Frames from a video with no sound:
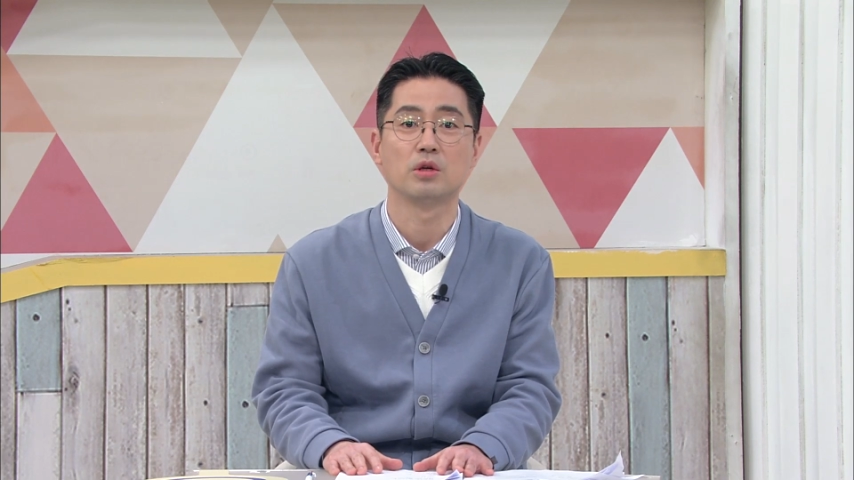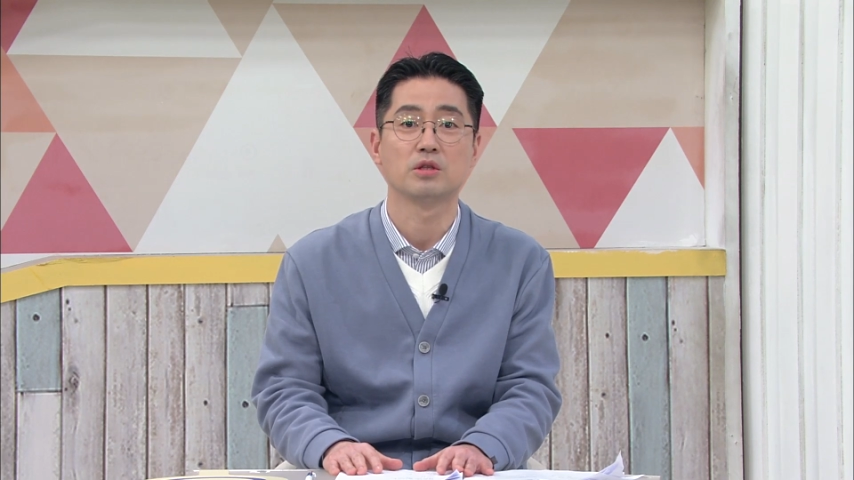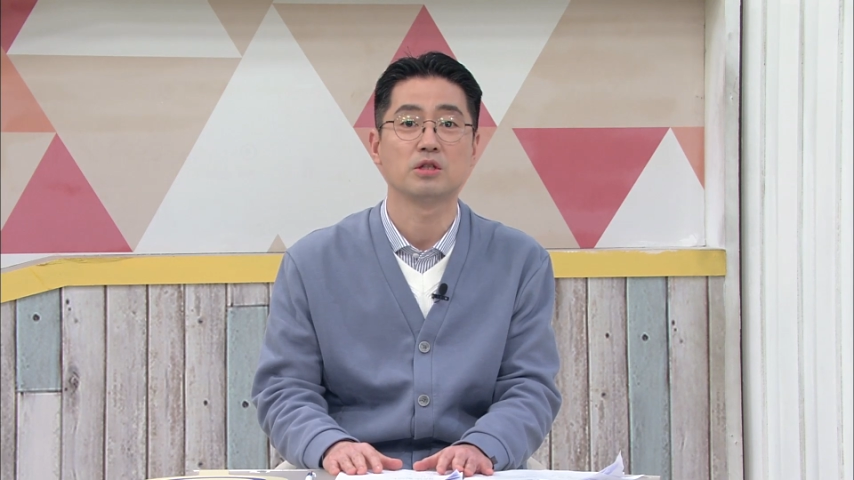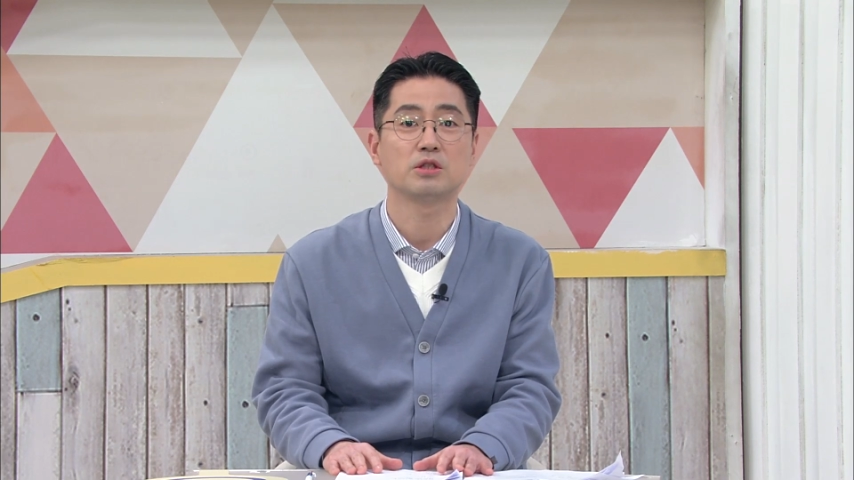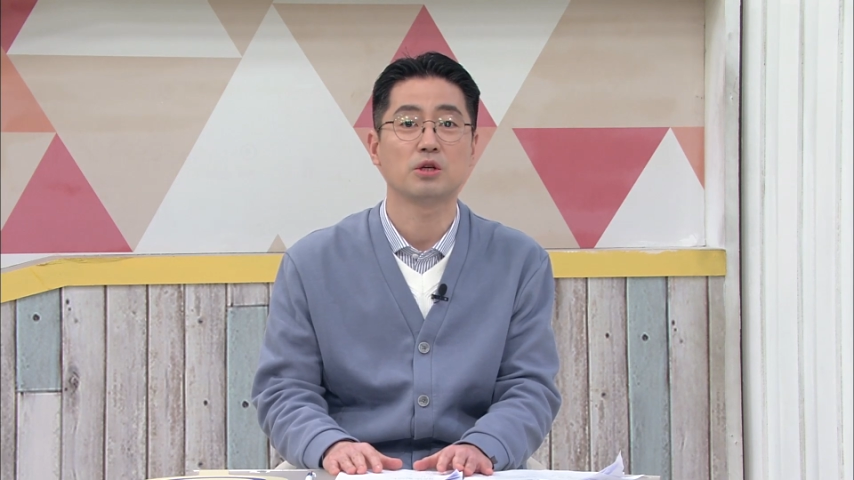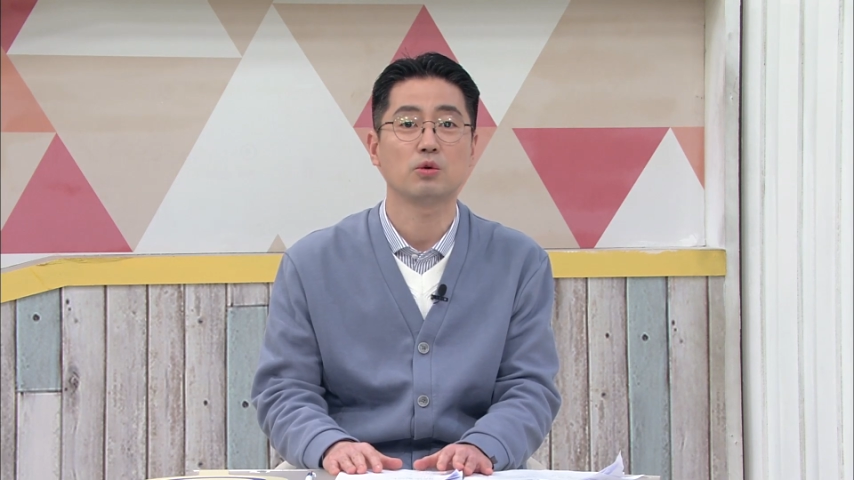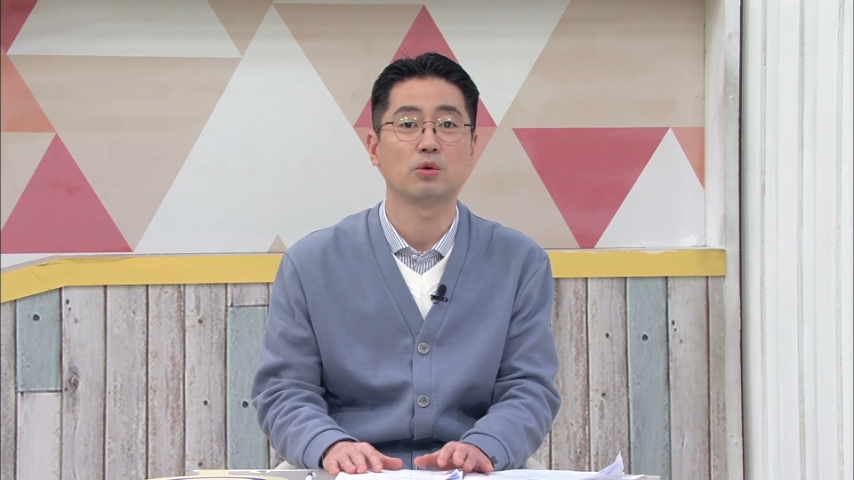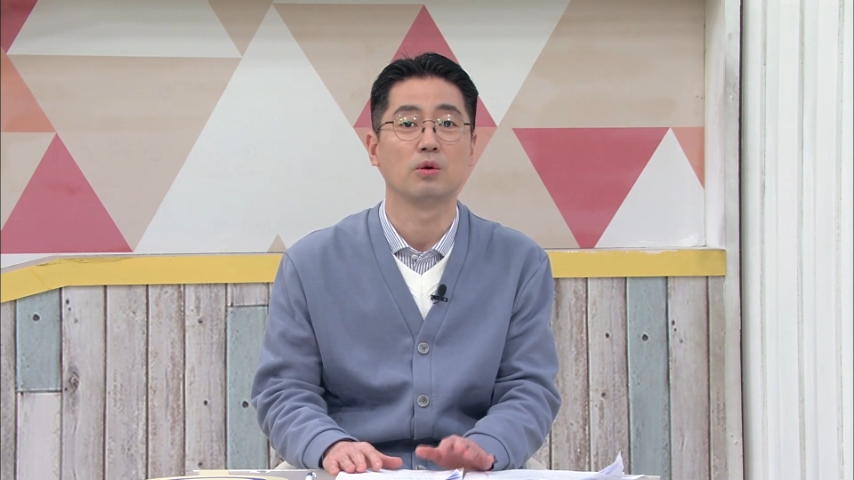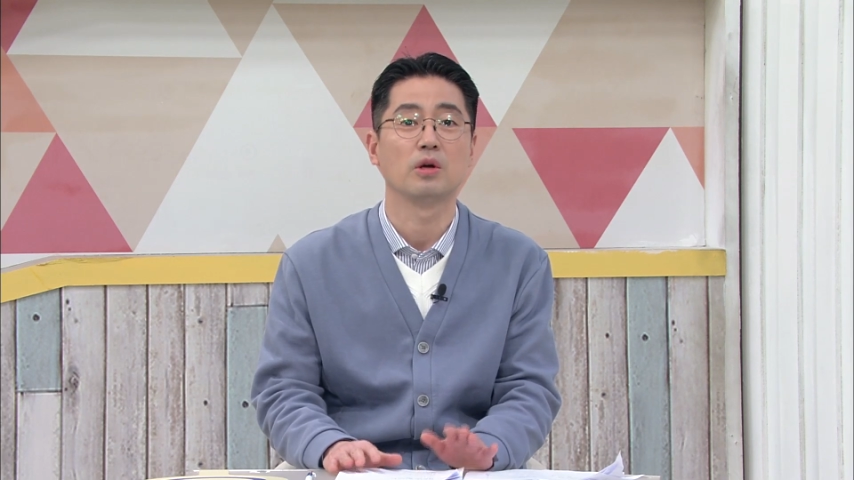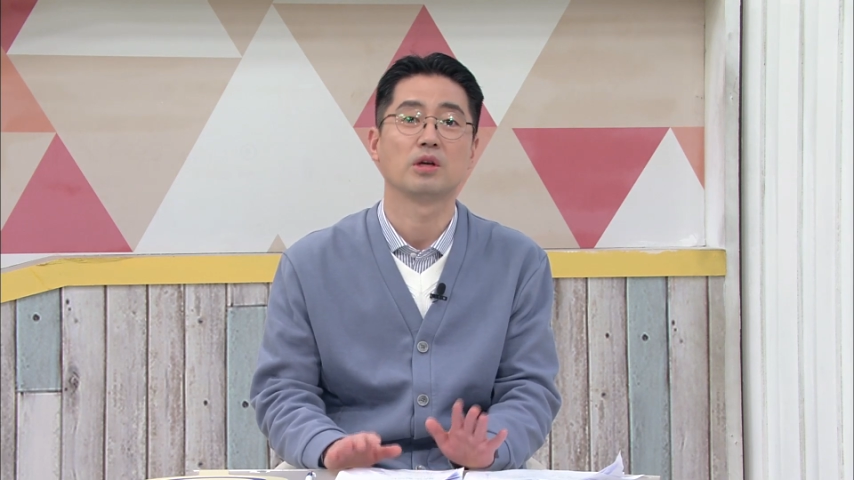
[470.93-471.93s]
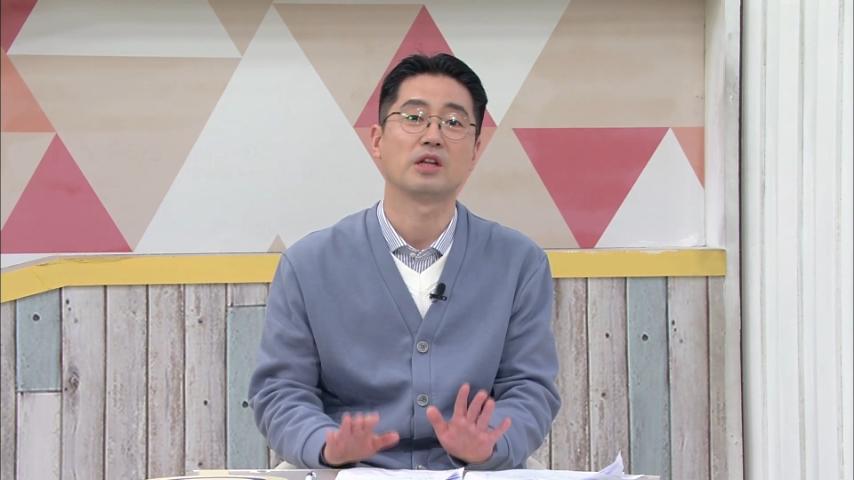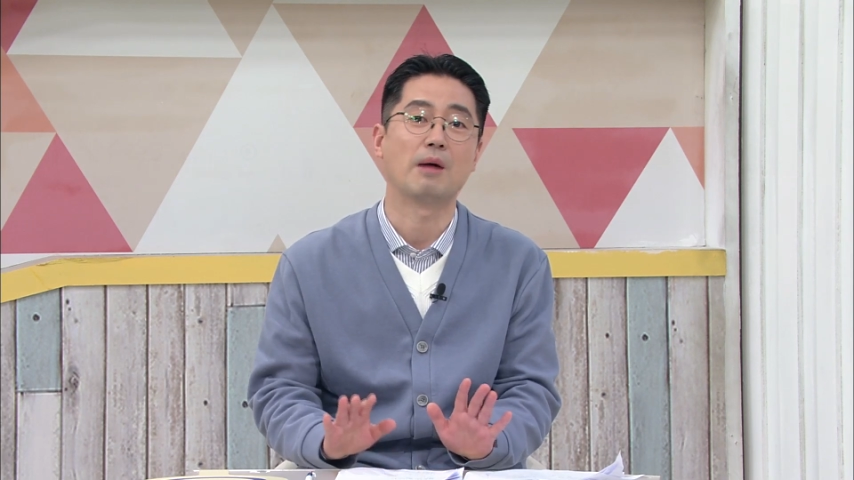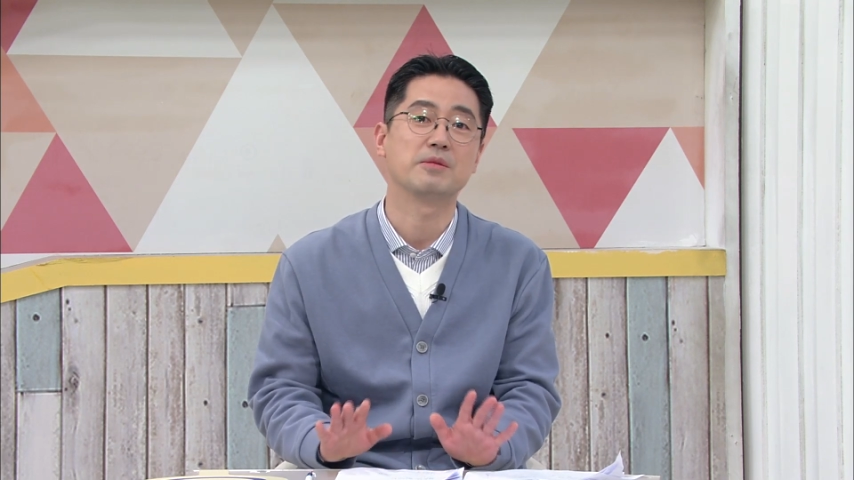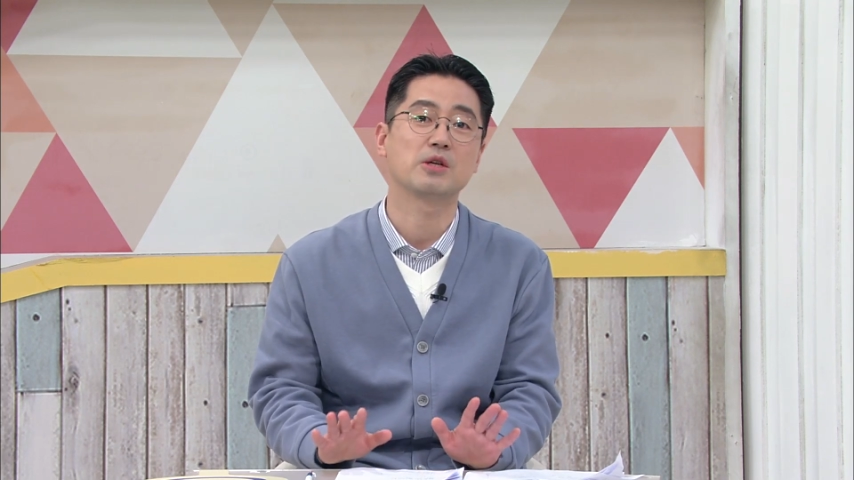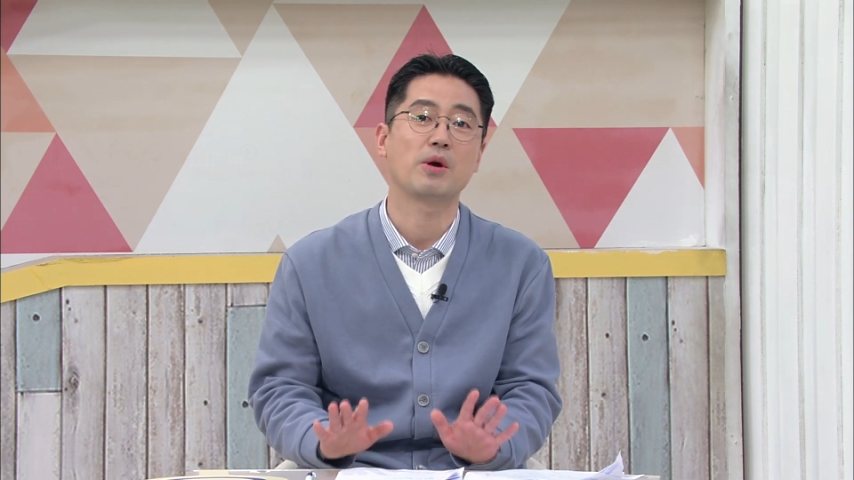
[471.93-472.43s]
실제로 이
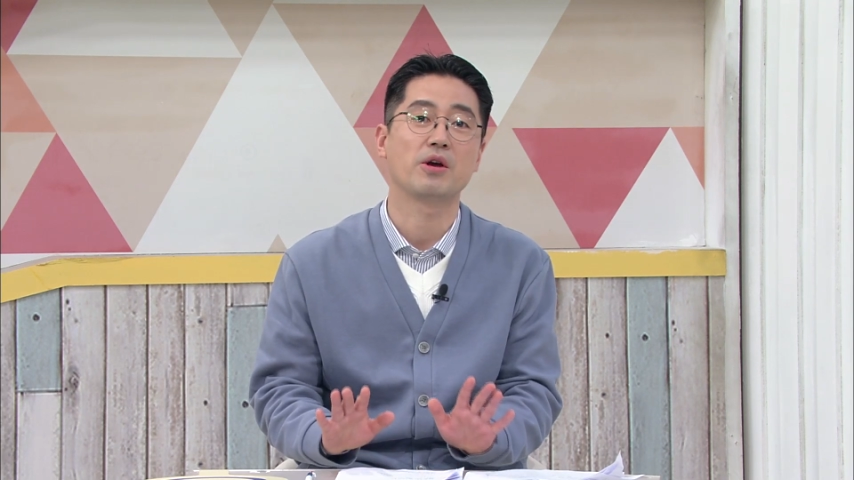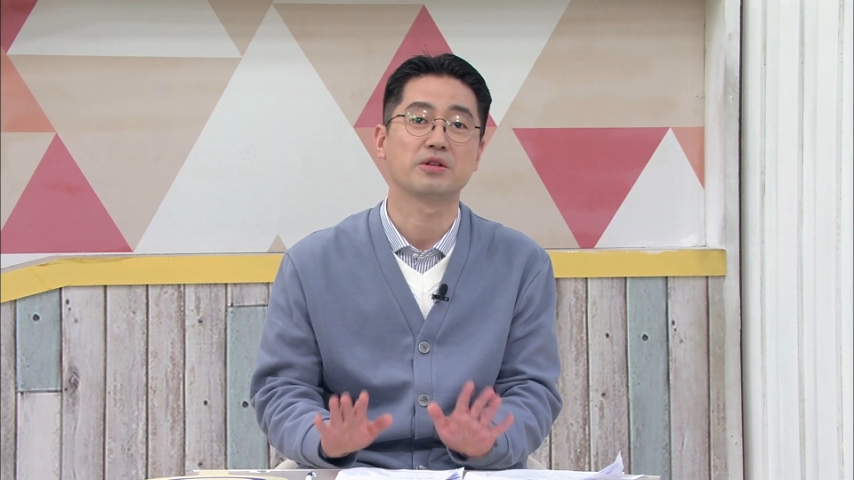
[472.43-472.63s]
남자와